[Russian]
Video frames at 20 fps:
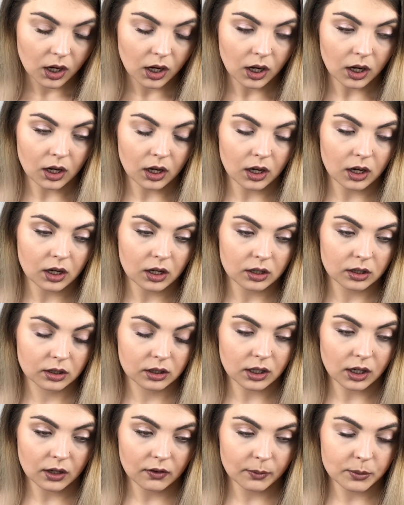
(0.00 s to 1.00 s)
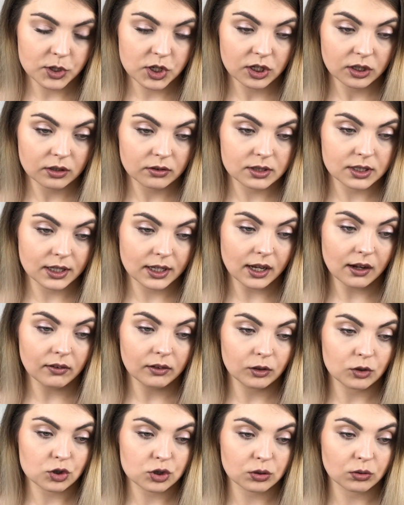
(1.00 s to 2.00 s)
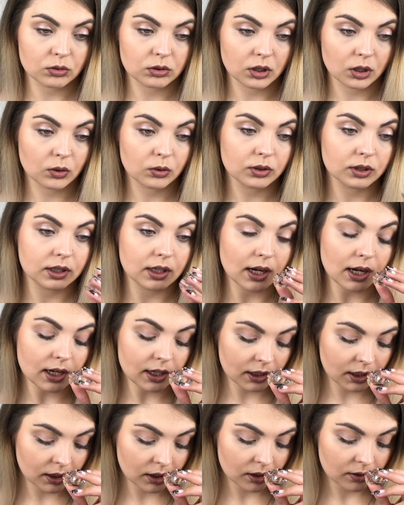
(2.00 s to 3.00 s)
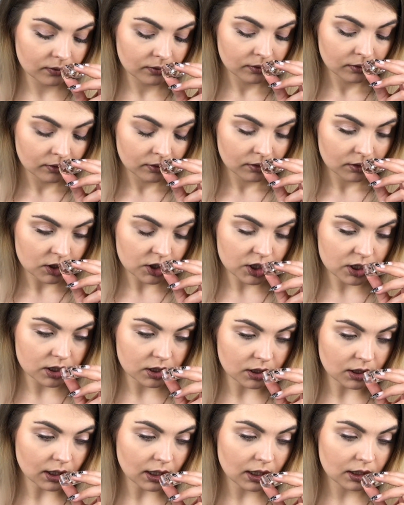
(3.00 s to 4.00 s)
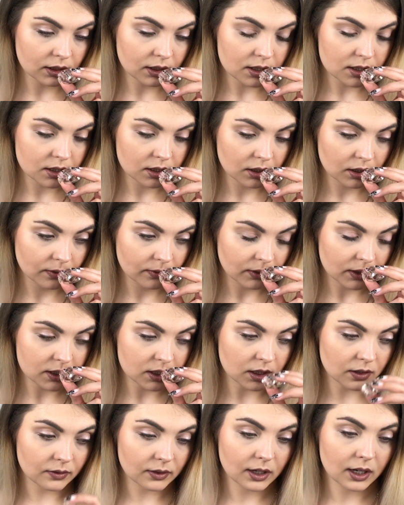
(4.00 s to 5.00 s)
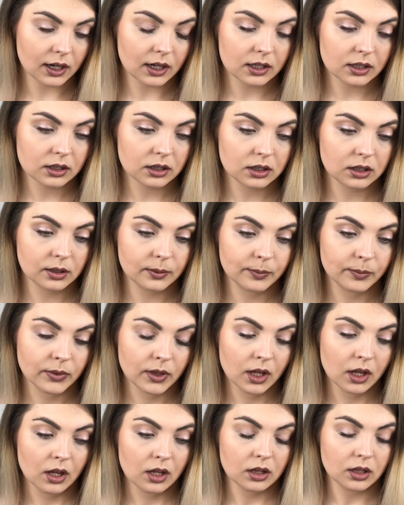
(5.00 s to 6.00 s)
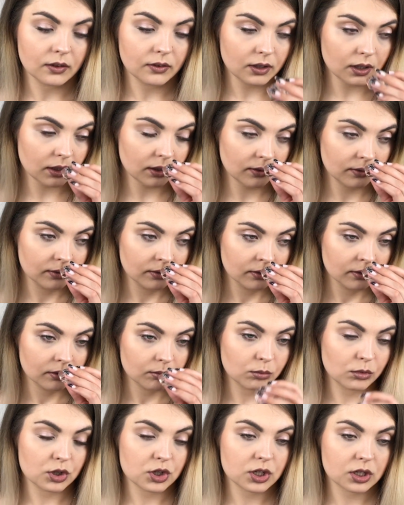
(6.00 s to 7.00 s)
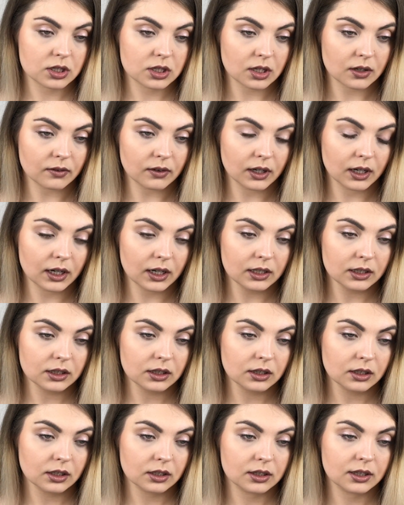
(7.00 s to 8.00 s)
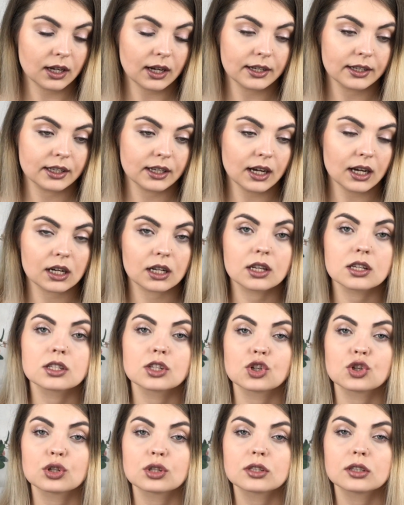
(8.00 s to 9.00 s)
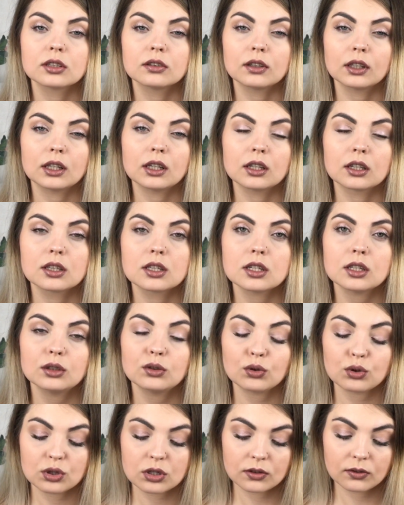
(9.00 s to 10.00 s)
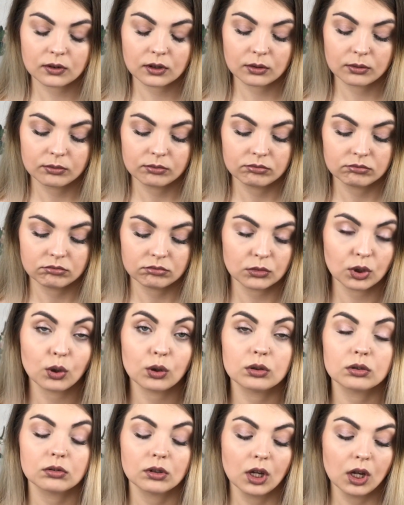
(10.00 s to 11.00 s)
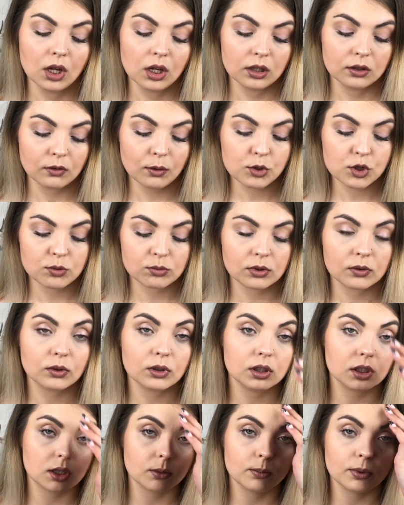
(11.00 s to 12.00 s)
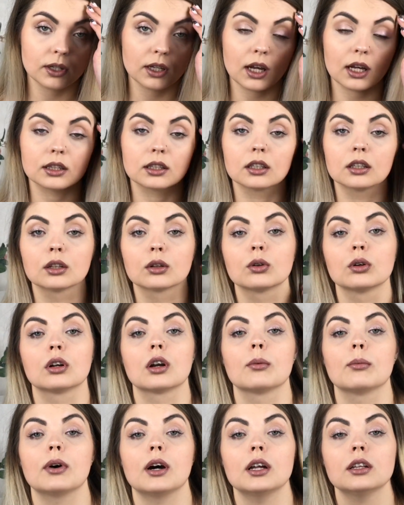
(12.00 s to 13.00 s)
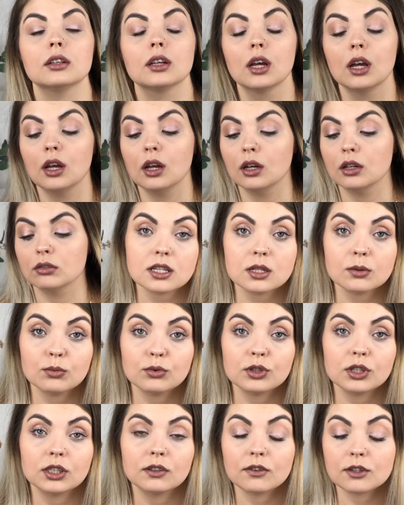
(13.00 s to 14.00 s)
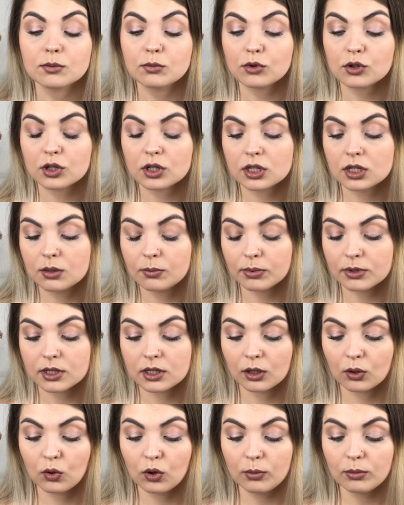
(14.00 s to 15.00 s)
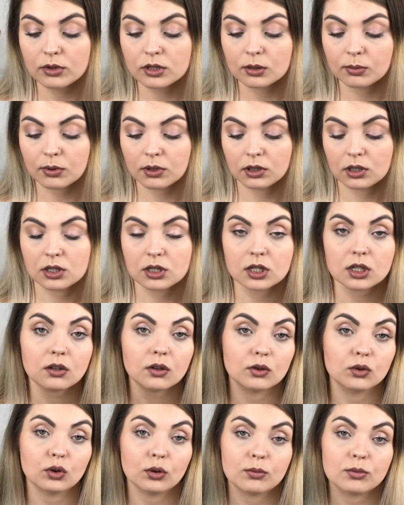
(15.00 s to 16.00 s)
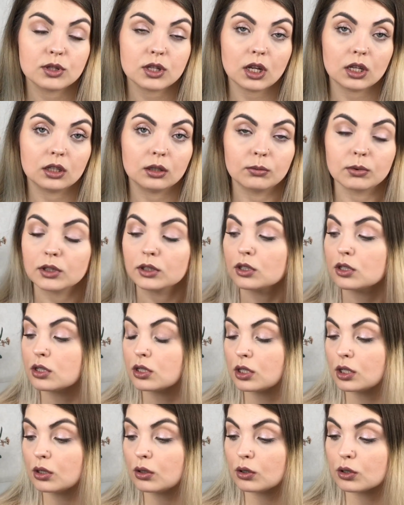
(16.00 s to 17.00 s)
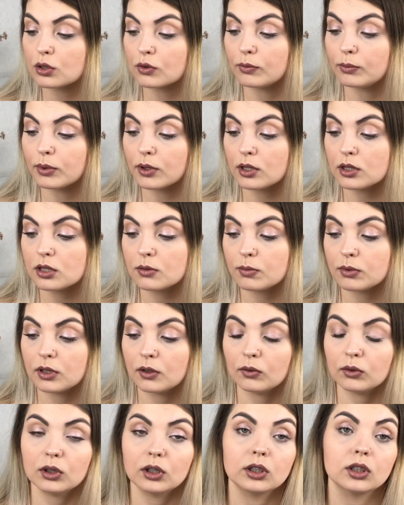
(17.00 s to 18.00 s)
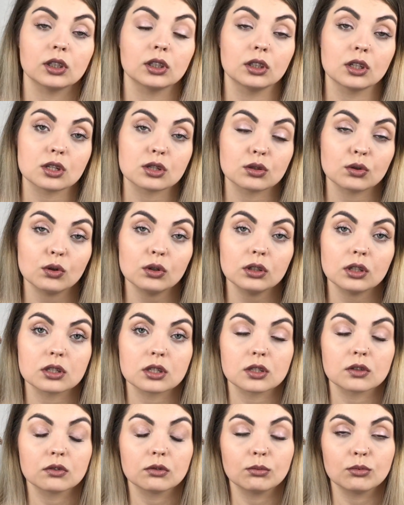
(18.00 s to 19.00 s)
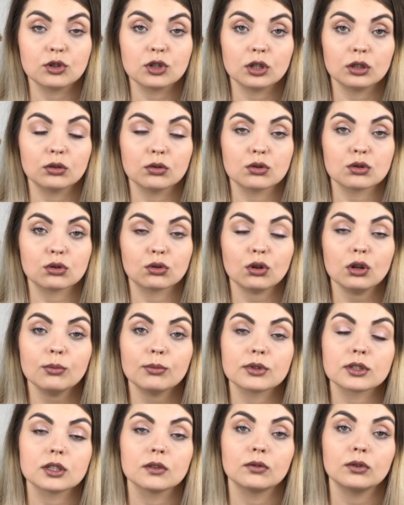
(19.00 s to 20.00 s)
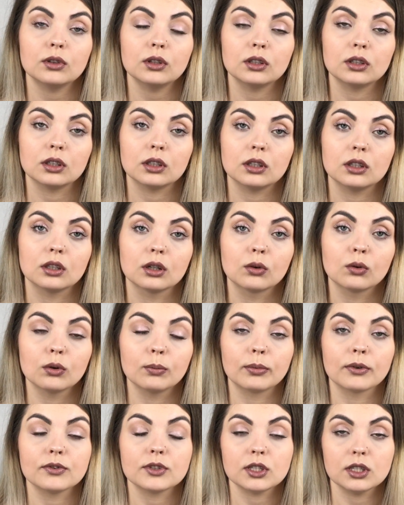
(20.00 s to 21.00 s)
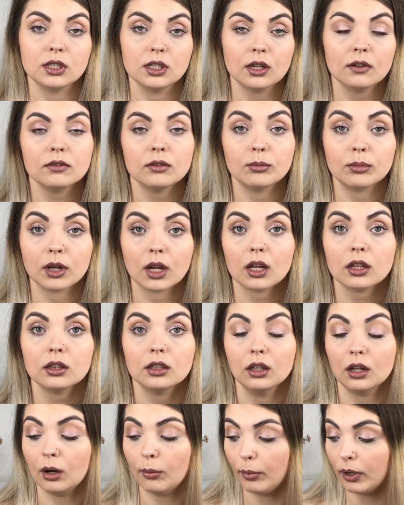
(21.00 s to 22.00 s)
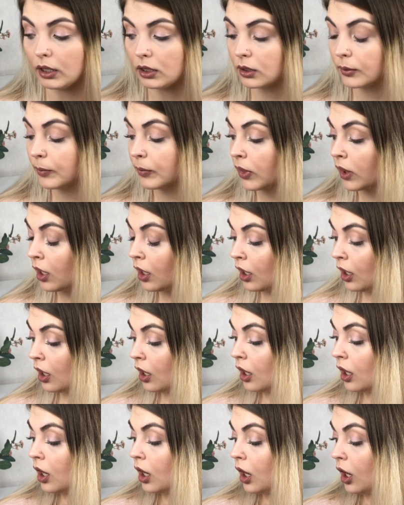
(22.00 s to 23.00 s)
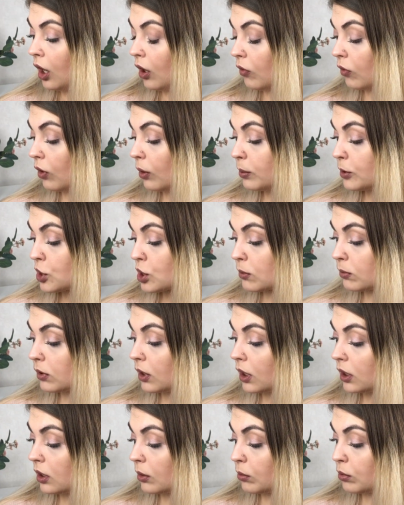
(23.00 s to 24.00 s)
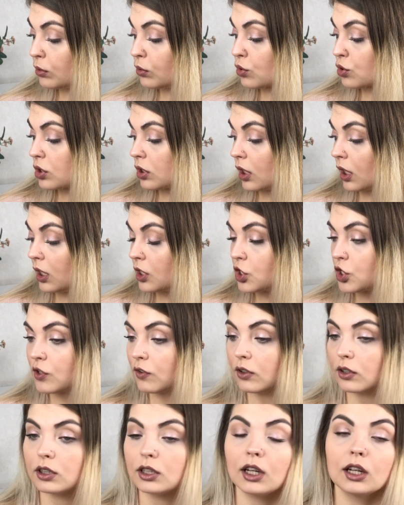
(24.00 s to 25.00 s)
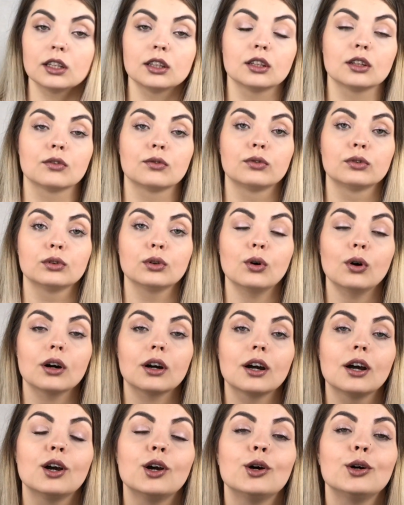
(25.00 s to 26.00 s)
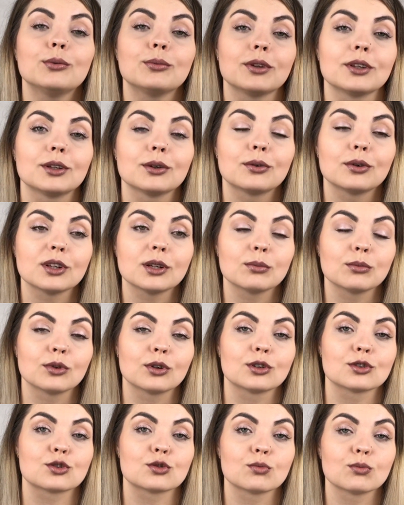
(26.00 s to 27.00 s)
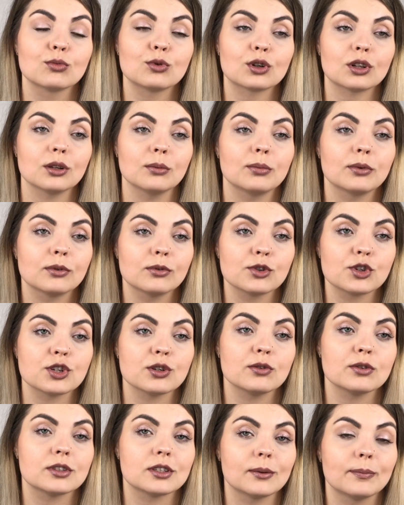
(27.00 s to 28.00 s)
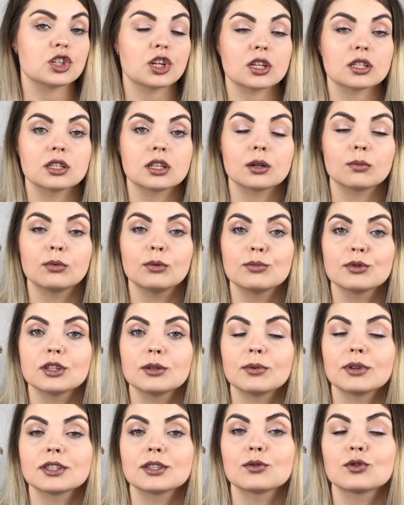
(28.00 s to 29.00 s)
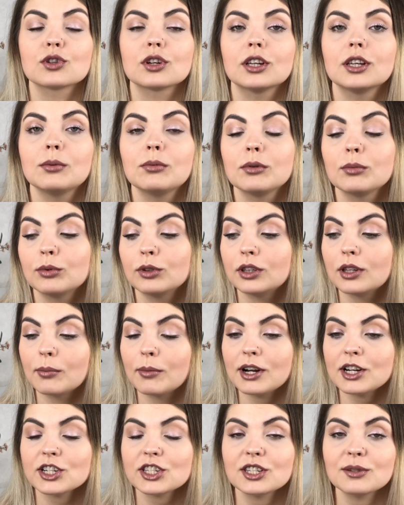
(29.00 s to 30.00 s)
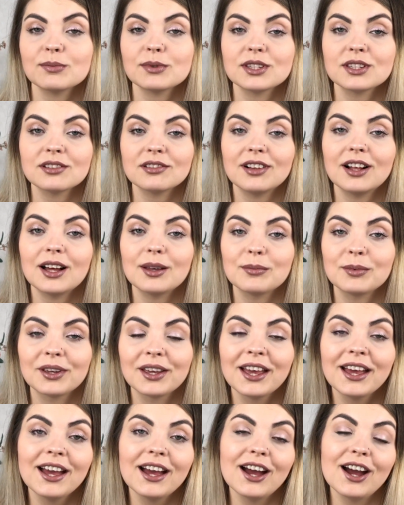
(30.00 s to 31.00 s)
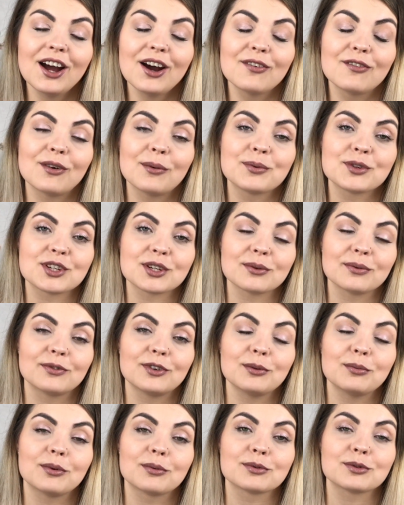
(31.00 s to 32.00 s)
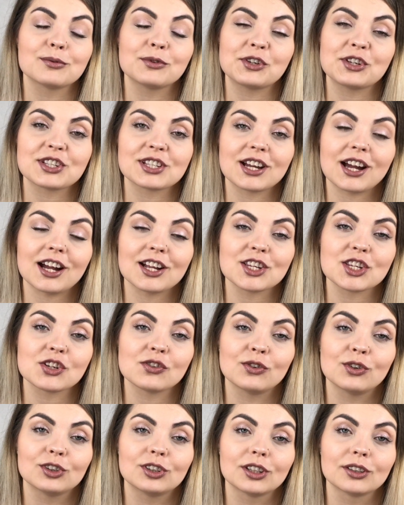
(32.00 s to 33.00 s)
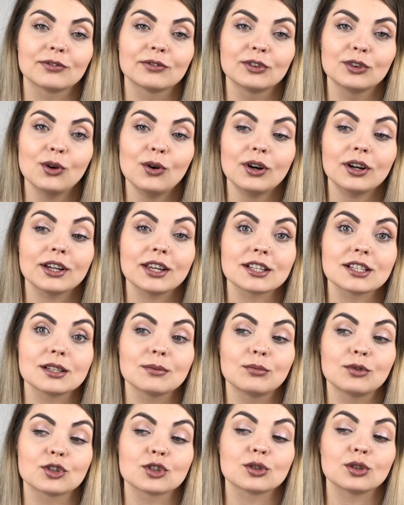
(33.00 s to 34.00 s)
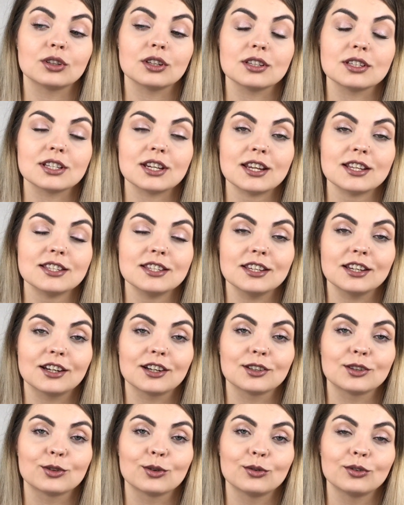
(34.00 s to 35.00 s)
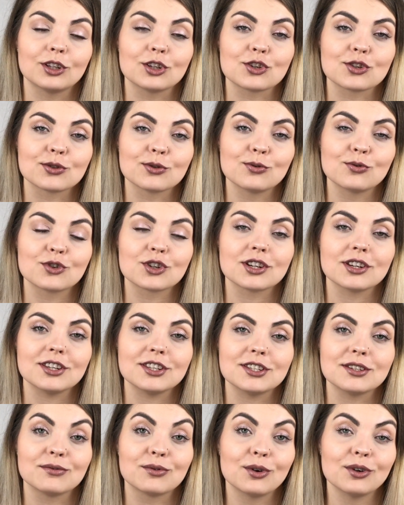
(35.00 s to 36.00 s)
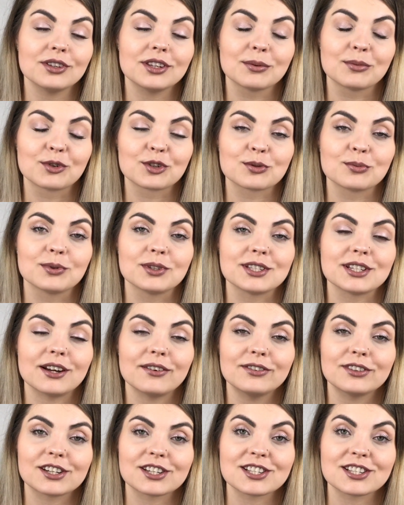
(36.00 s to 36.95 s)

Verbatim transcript: А как вообще заявлено, что он такой яркий, жизнерадостный, экстравагантный? Наверное, больше экстравагантный, да, яркий за счет таких цитрусовых нот. В общем, довольно-таки приятный такой аромат. Если будет возможность с ним познакомиться, протестировать, то обязательно протестируйте. В принципе, довольно-таки достойно за свою бюджетную стоимость, довольно-таки такой повседневный, приятный аромат. В общем, на этом буду уже заканчивать данный влог. Он у меня такой немного сумбурный получился. Сейчас, наверное, будем заниматься уже какими-нибудь домашними делами. В общем, в любом случае заканчиваю этот влог. Если будет что-то интересненькое, то начну уже и сегодня, может быть, завтра